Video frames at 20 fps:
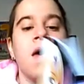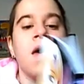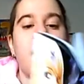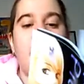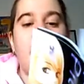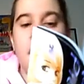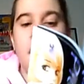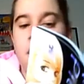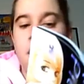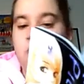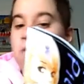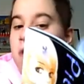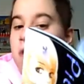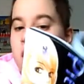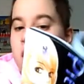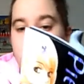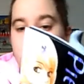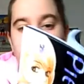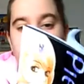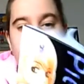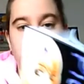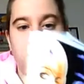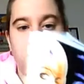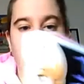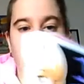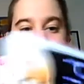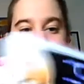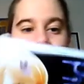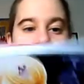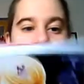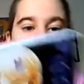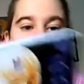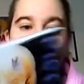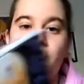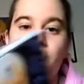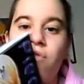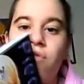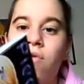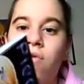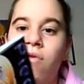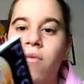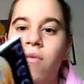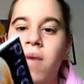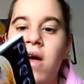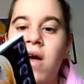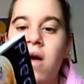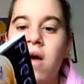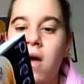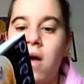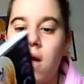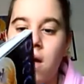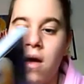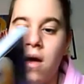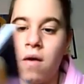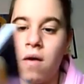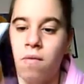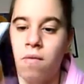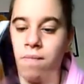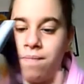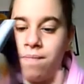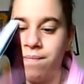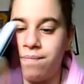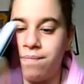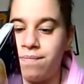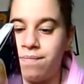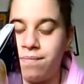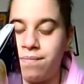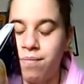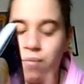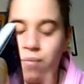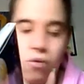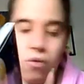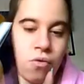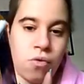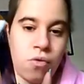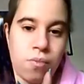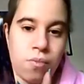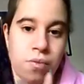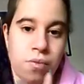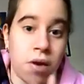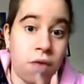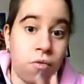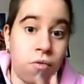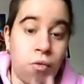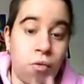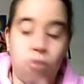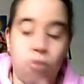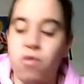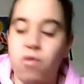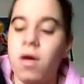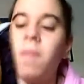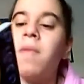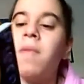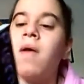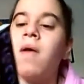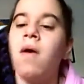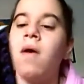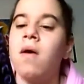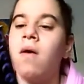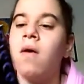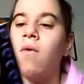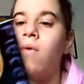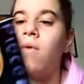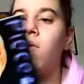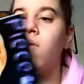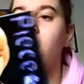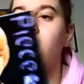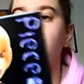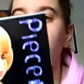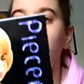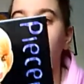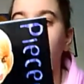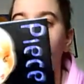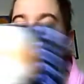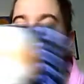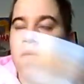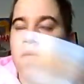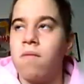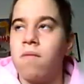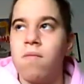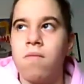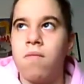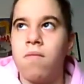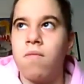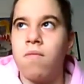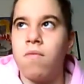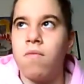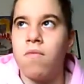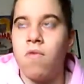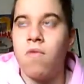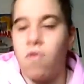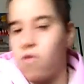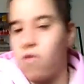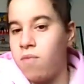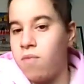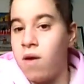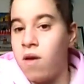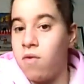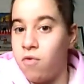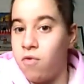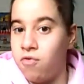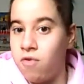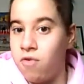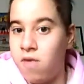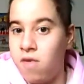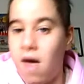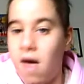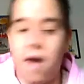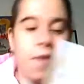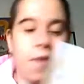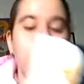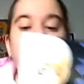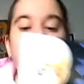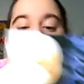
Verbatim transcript: Eh, non è classico shoujo, secondo me è um, più, più per adulti, quindi se non sbaglio non Giosei